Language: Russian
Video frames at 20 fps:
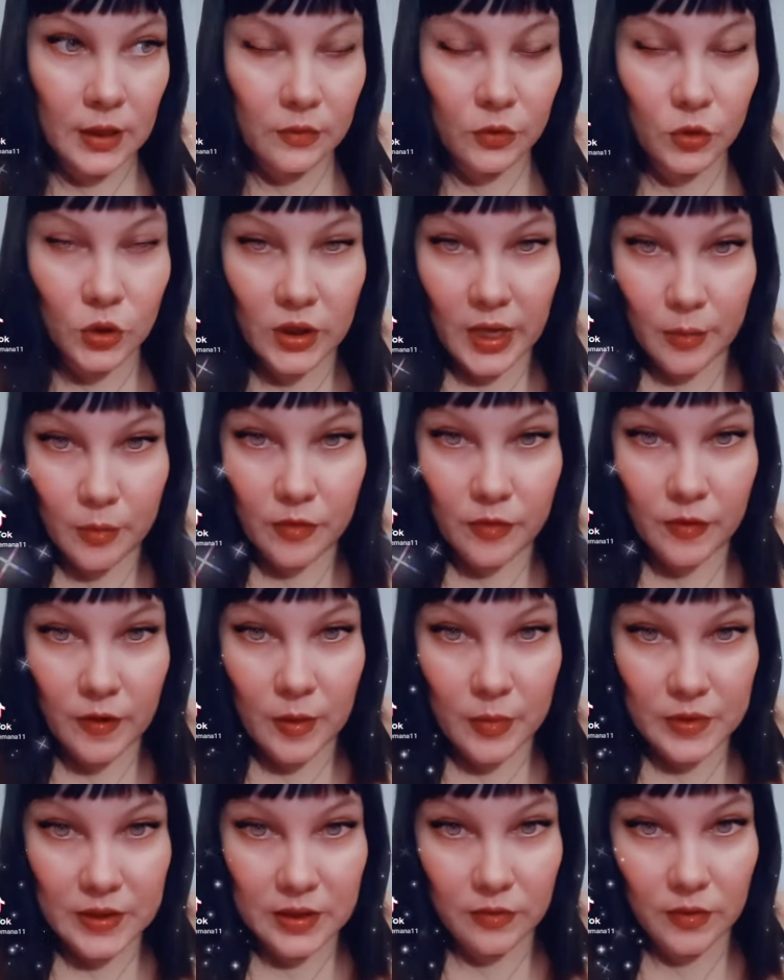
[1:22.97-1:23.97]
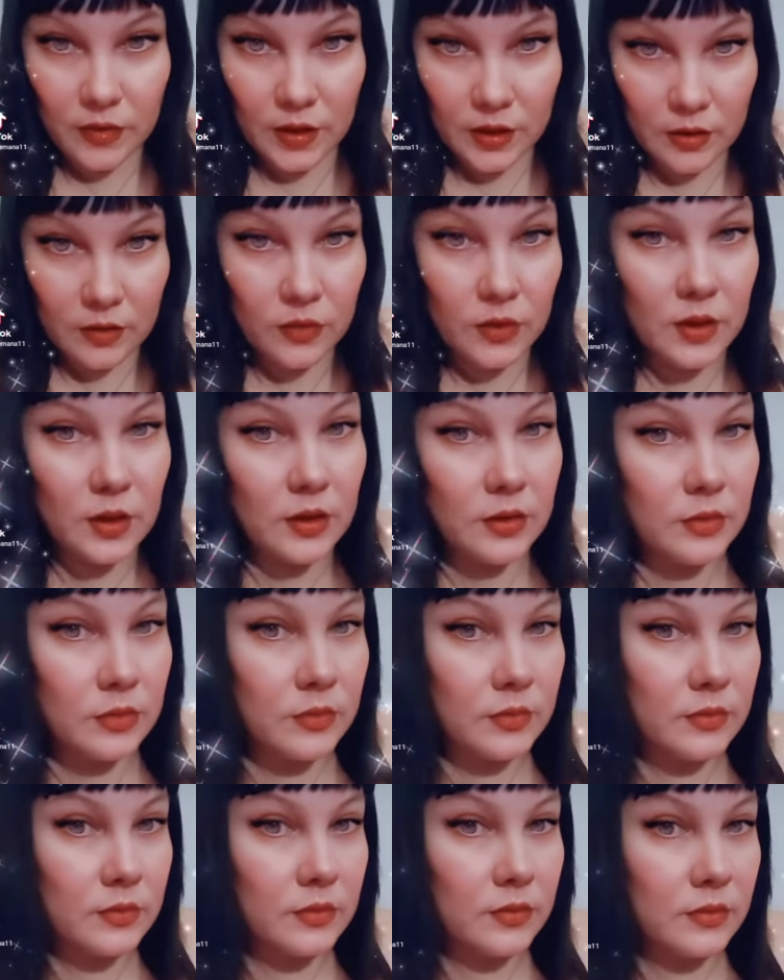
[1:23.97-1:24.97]
вот я бы вам советовала
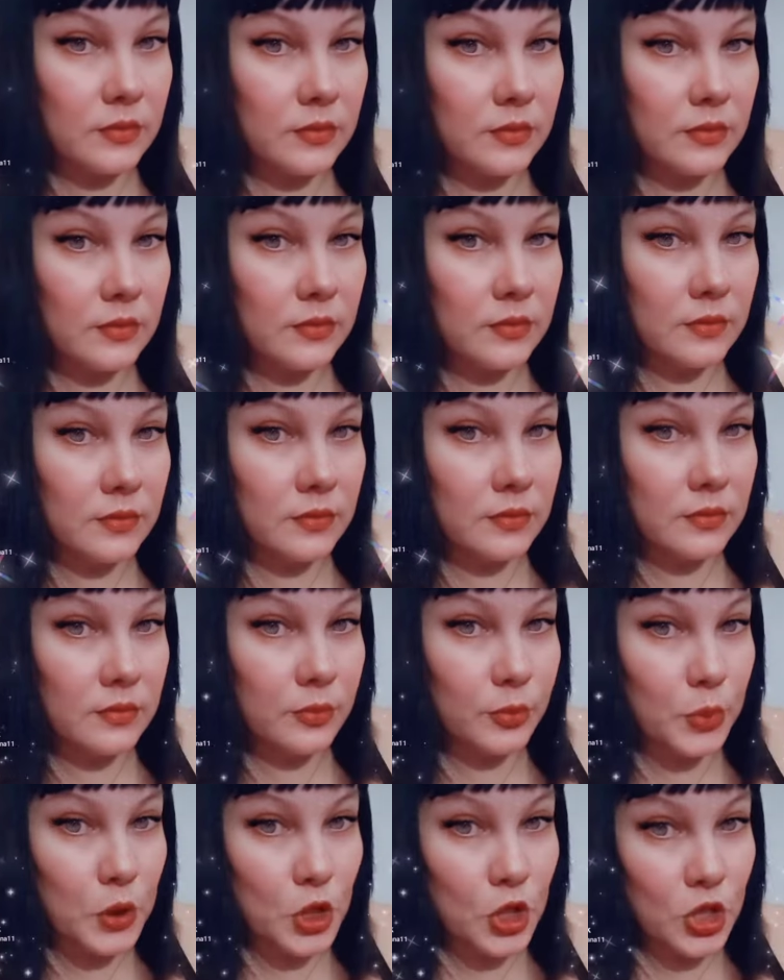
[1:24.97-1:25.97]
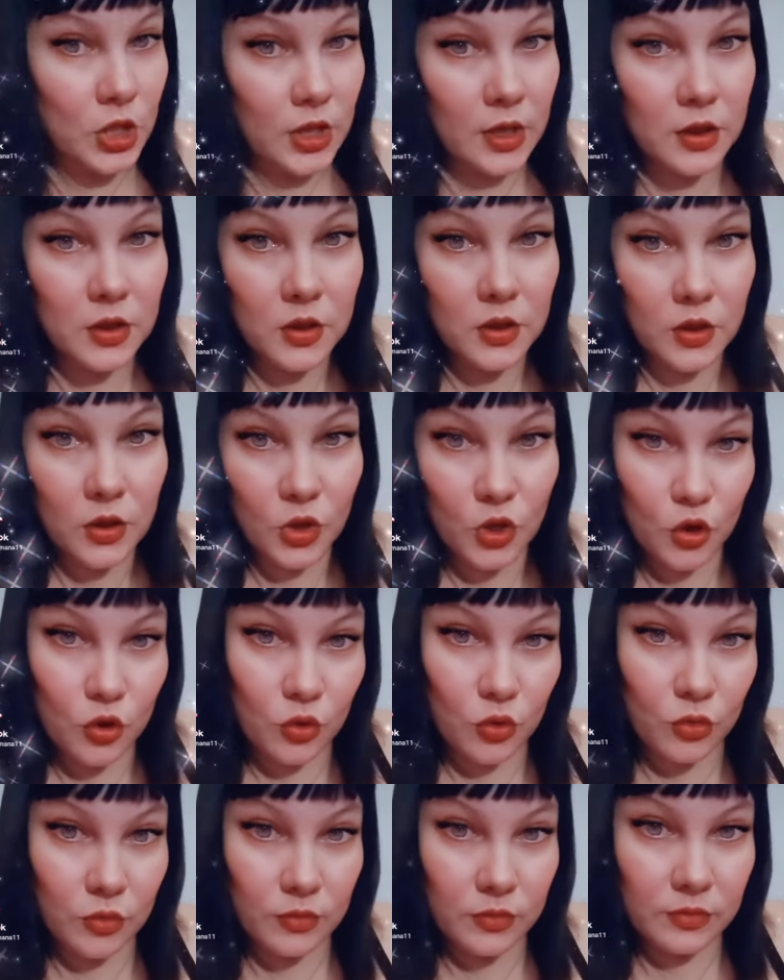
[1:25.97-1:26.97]
почитать
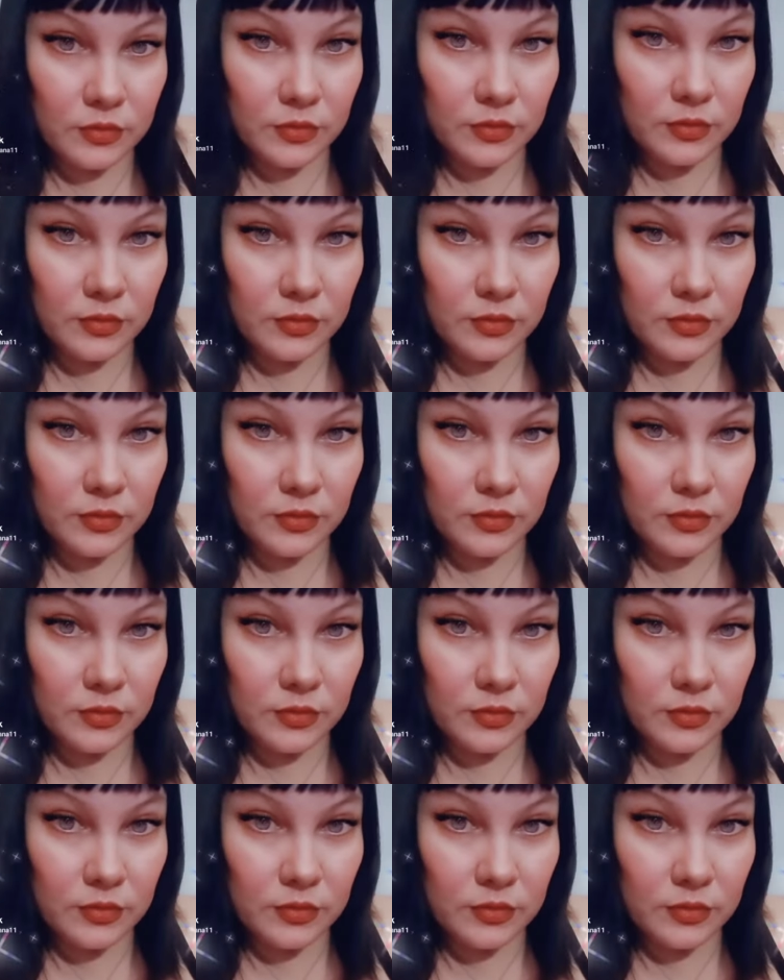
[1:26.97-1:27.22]
книжку –